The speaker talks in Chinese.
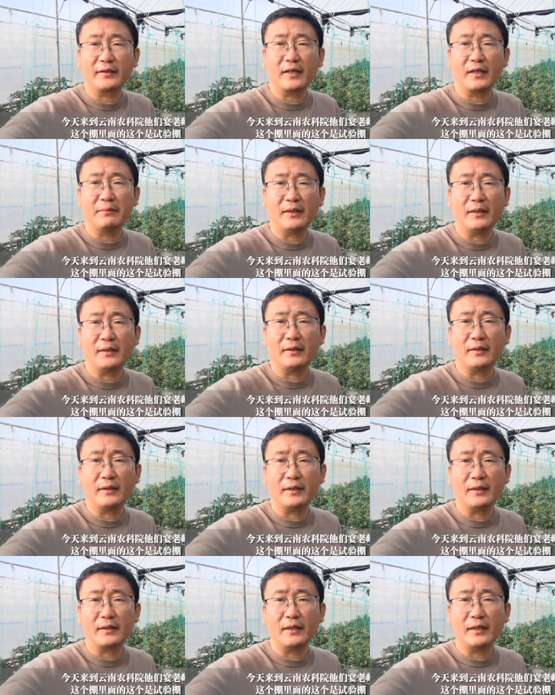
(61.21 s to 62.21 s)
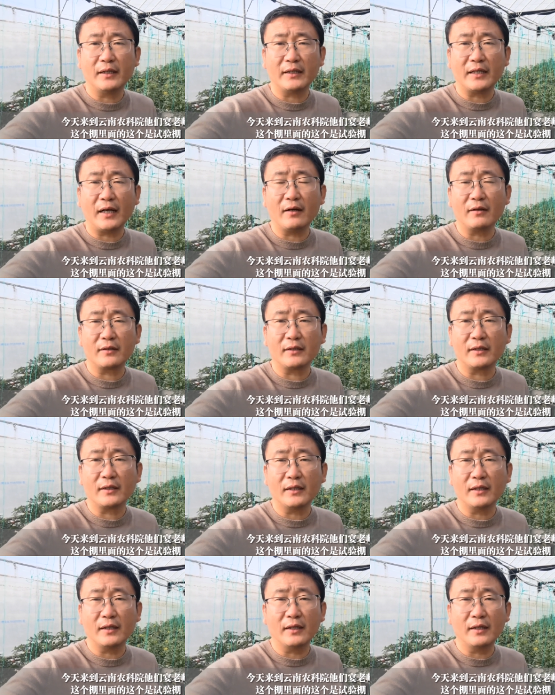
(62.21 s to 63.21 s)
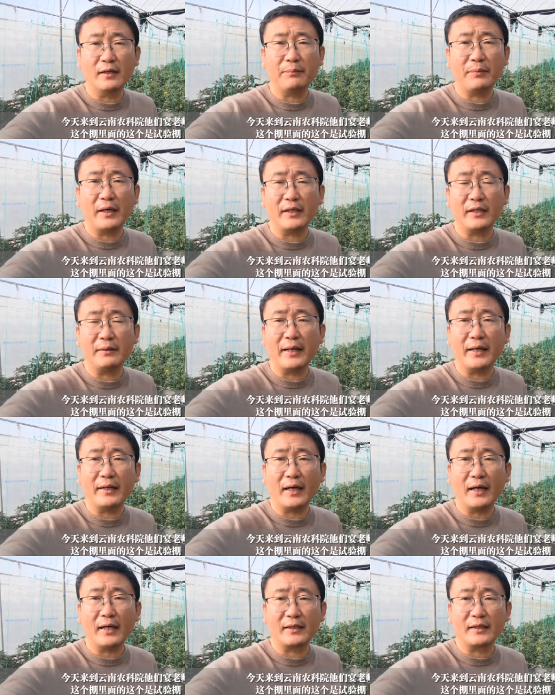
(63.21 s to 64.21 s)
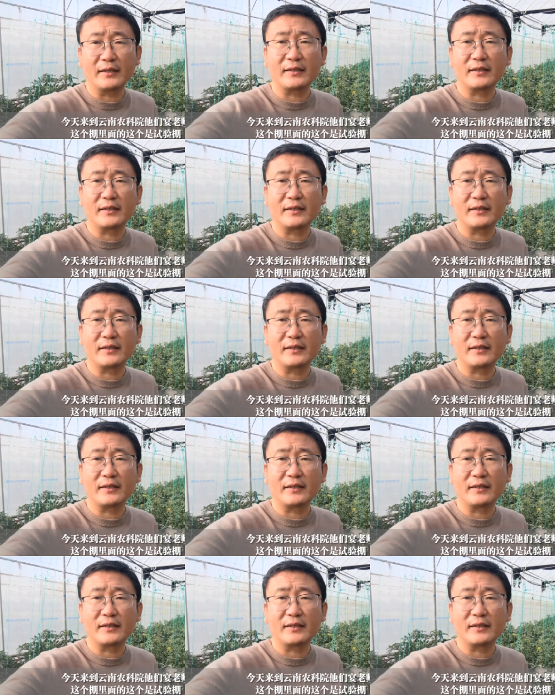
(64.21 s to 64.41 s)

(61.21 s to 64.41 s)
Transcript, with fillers: 他们那个严老师这个棚里面的啊，这